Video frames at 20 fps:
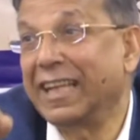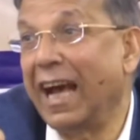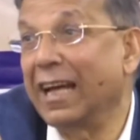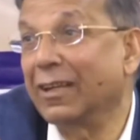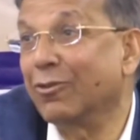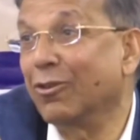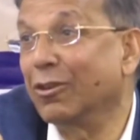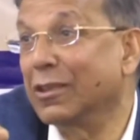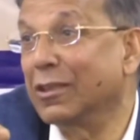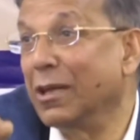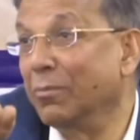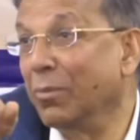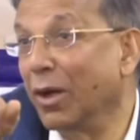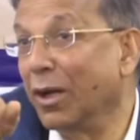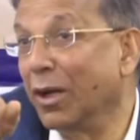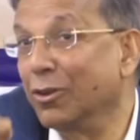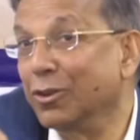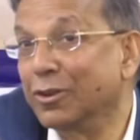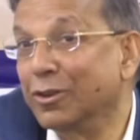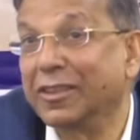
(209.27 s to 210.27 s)
যার কথা
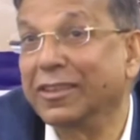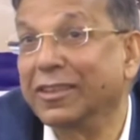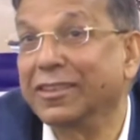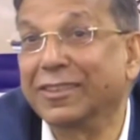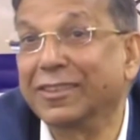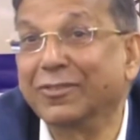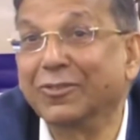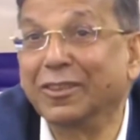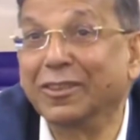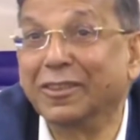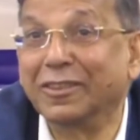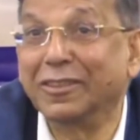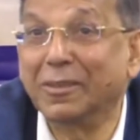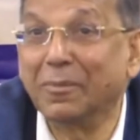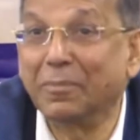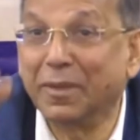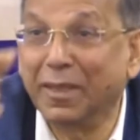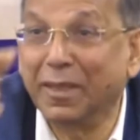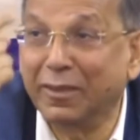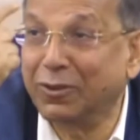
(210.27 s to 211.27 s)
বলা হচ্ছে যে উনি
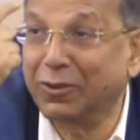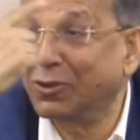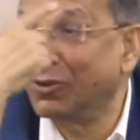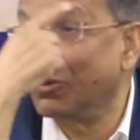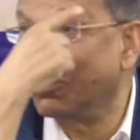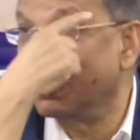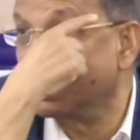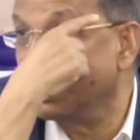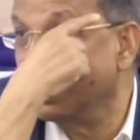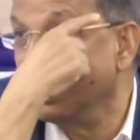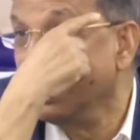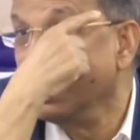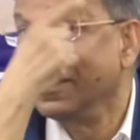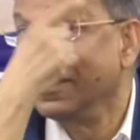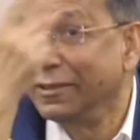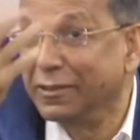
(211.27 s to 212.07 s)
ডিসঅ্যাপিয়ারেন্স করেছে